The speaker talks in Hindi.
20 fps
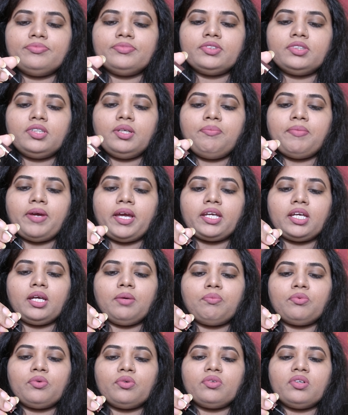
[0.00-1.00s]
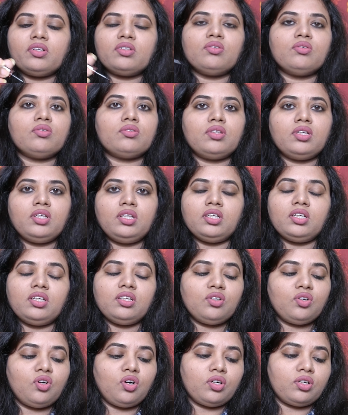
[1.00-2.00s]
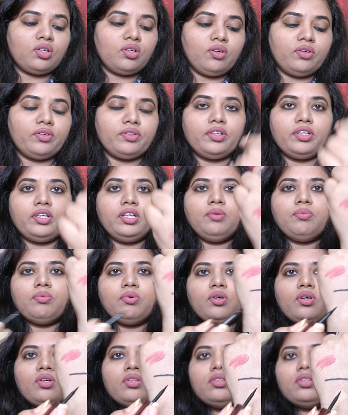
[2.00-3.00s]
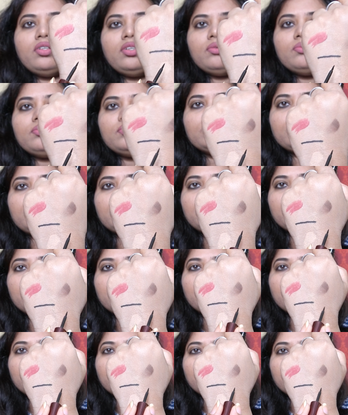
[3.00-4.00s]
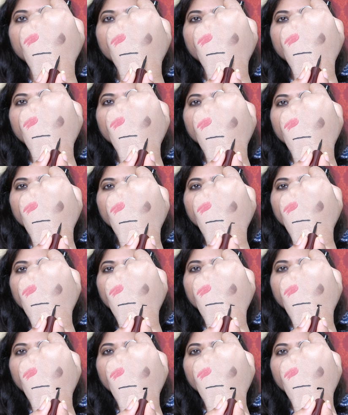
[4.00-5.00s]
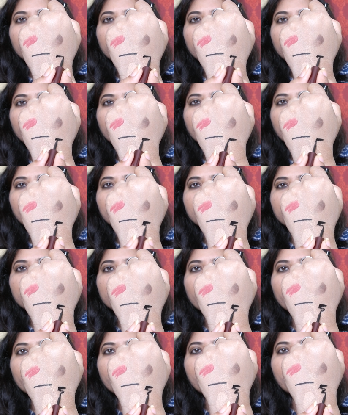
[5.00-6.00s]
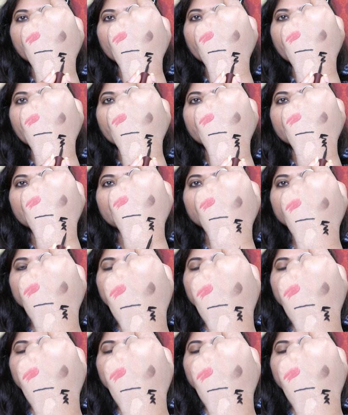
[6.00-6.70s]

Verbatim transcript: इतने महंगे प्रोडक्ट होते हैं लेकिन क्वांटिटी बहुत कम होती है ये देखिए ये भी जेड ब्लैक है